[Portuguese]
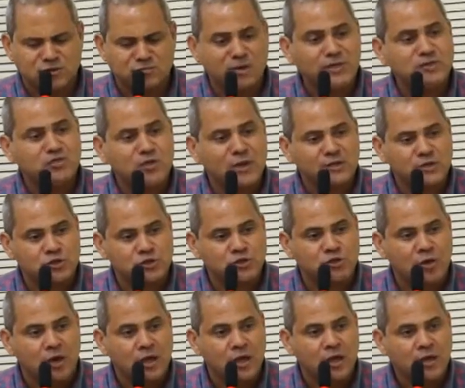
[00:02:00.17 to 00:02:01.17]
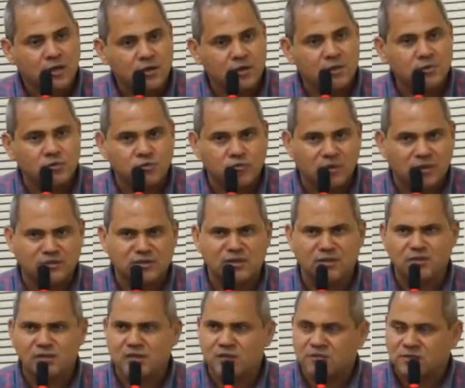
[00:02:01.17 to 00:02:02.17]
Mas não é só isso,
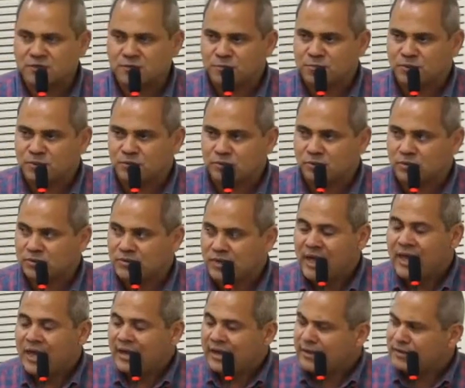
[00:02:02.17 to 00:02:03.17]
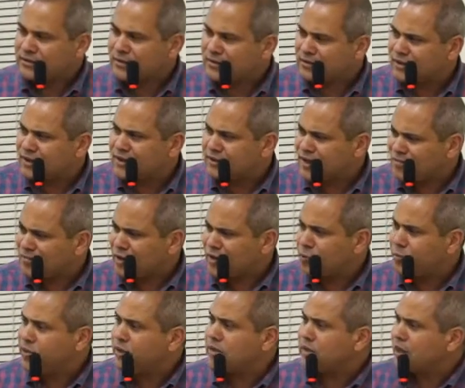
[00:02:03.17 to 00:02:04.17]
atender essas pessoas, é atender também o
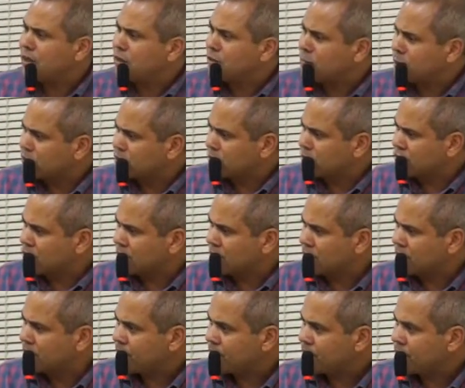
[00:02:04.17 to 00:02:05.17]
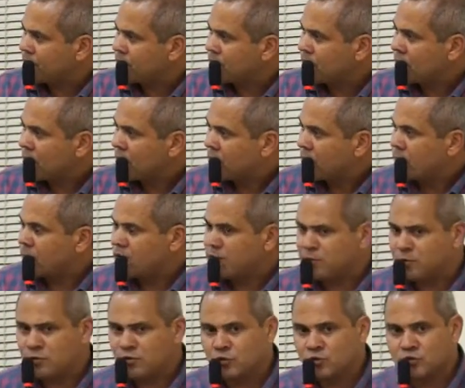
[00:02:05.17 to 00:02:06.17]
pequeno produtor. Porque o
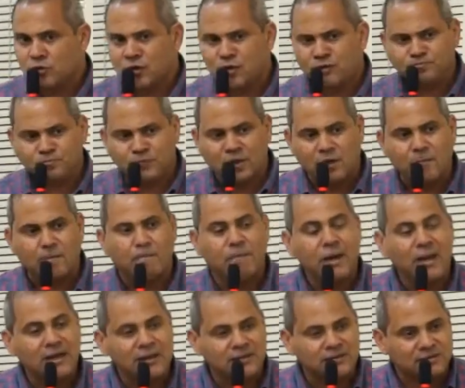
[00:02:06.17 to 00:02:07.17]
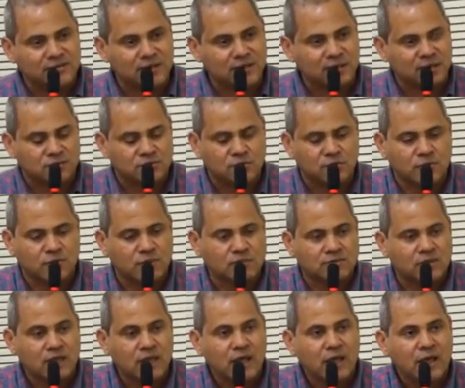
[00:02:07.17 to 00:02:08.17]
produtor, ele planta as
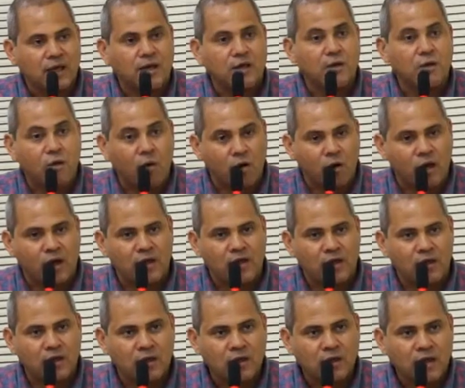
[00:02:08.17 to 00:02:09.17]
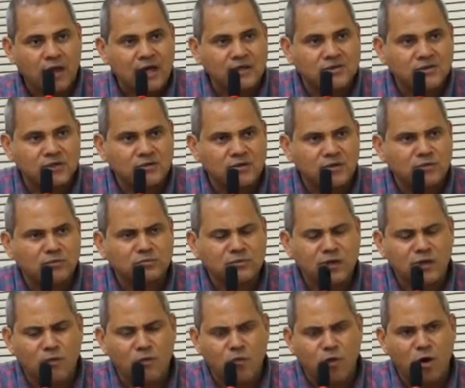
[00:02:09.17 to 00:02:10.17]
coisas, ele colhe, às vezes ele não
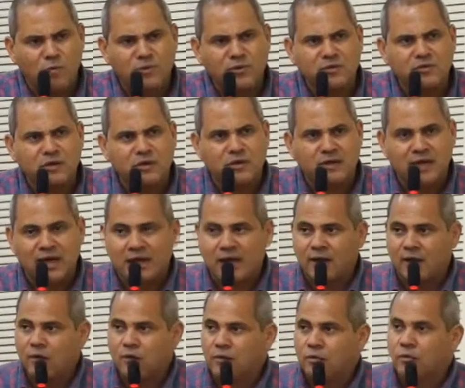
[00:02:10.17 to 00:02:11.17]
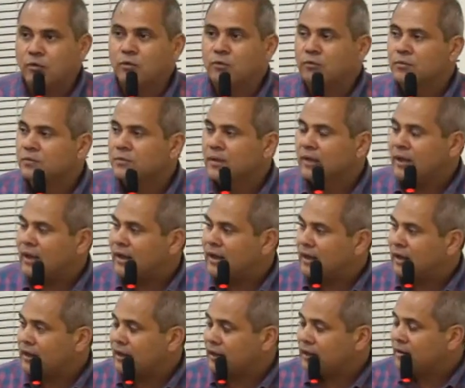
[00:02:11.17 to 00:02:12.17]
tem como entregar ou
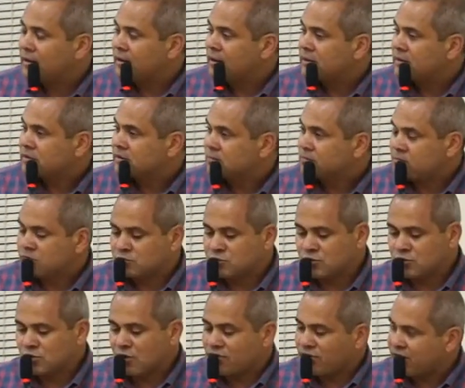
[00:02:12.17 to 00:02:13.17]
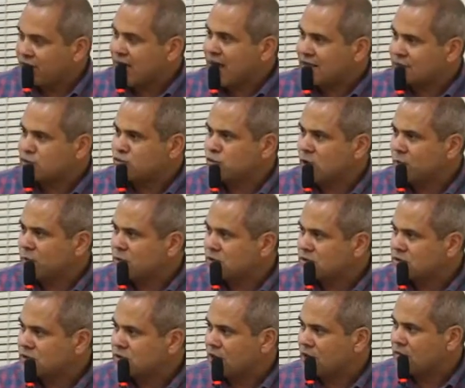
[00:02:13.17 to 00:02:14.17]
é, desovar a sua
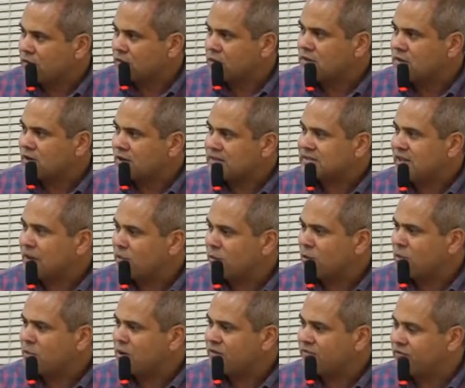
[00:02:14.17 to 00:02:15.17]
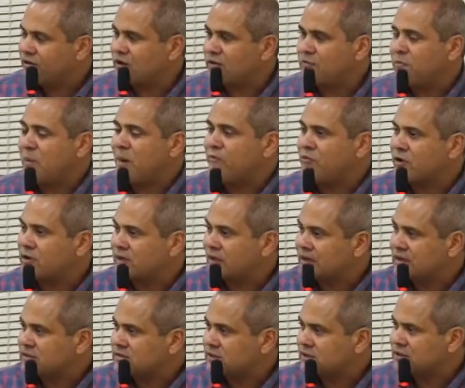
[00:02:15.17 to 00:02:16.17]
produção. Então, essa compra vem para
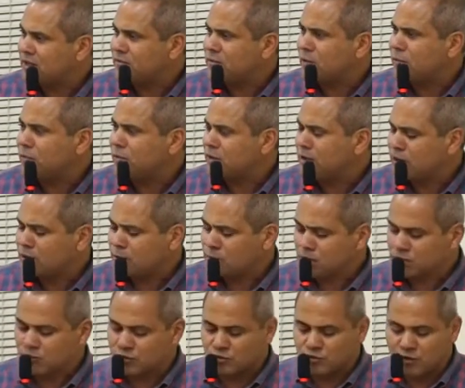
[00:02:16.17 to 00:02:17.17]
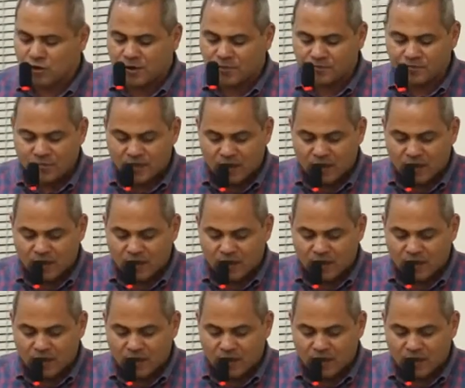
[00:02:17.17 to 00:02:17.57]
fortalecer também o pequeno produtor.